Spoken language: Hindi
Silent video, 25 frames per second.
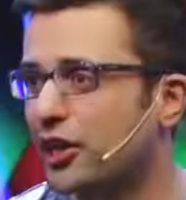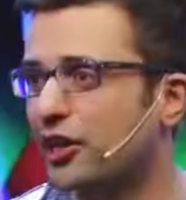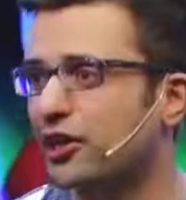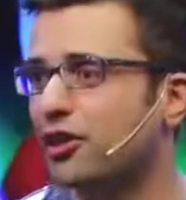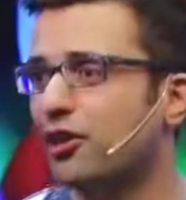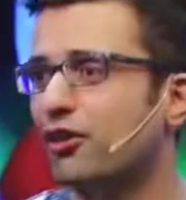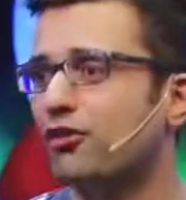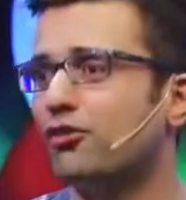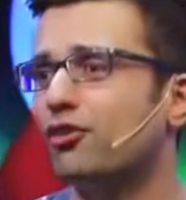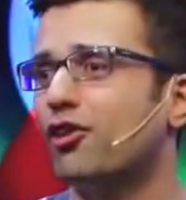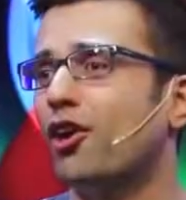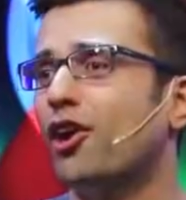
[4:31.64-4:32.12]

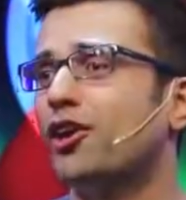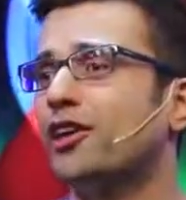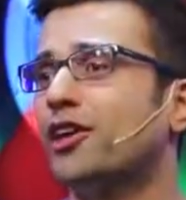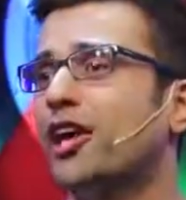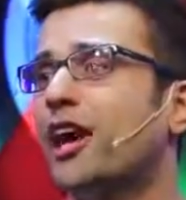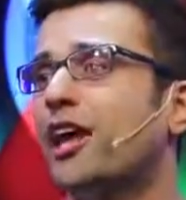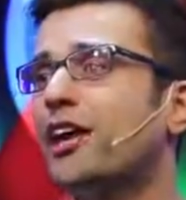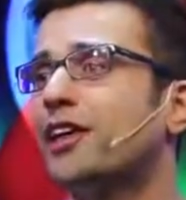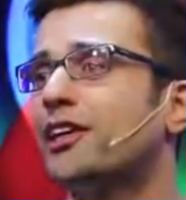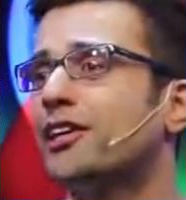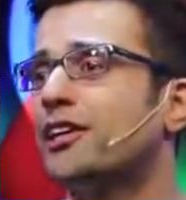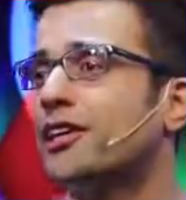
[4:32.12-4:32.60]
इट डज नॉट
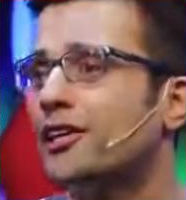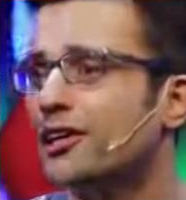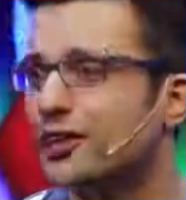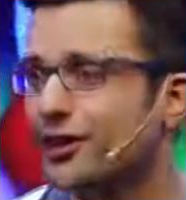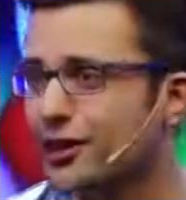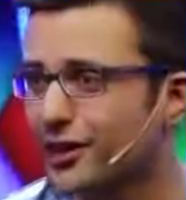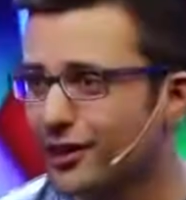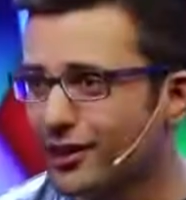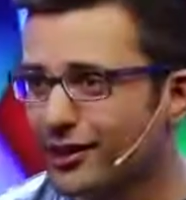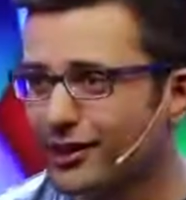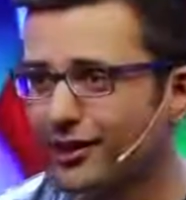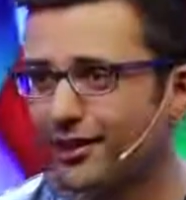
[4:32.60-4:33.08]
गारंटी
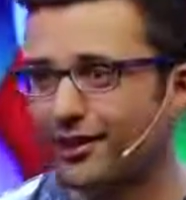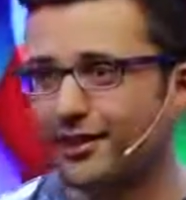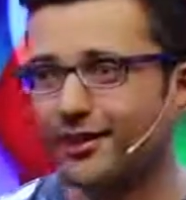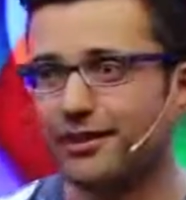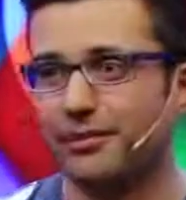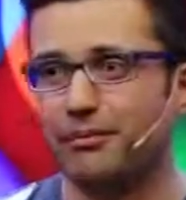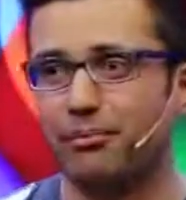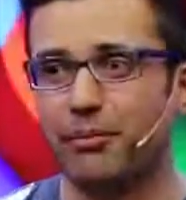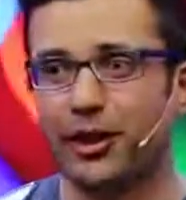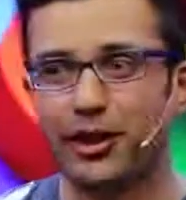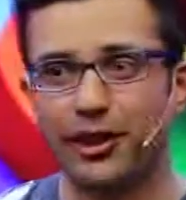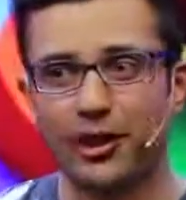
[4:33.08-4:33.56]

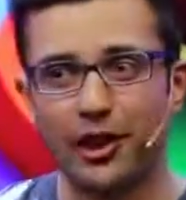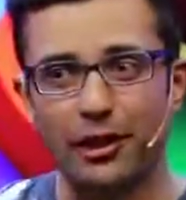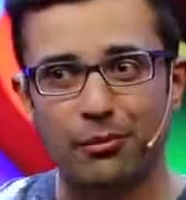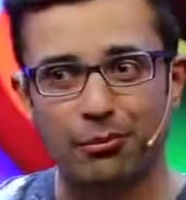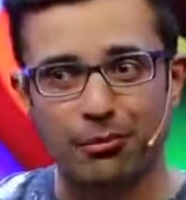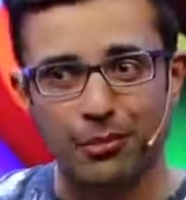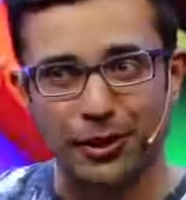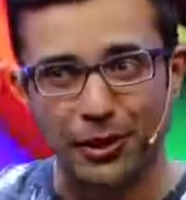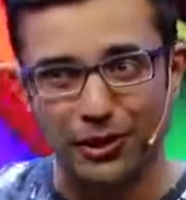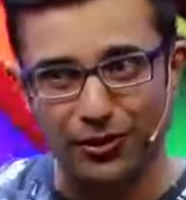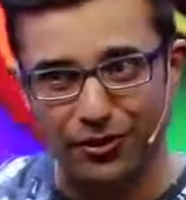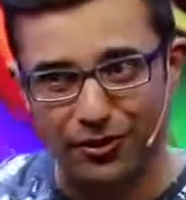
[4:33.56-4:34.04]
मेंटल
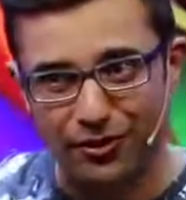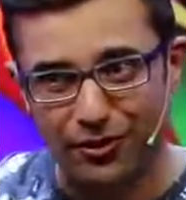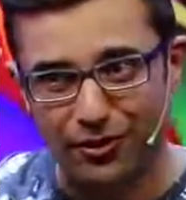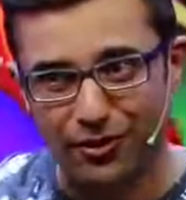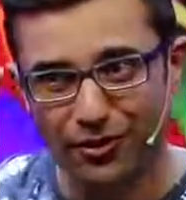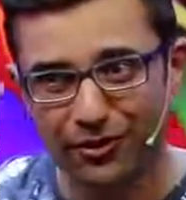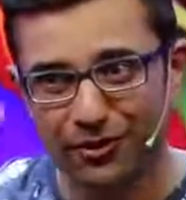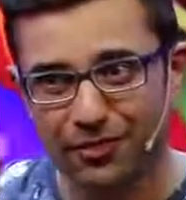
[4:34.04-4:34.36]
पीस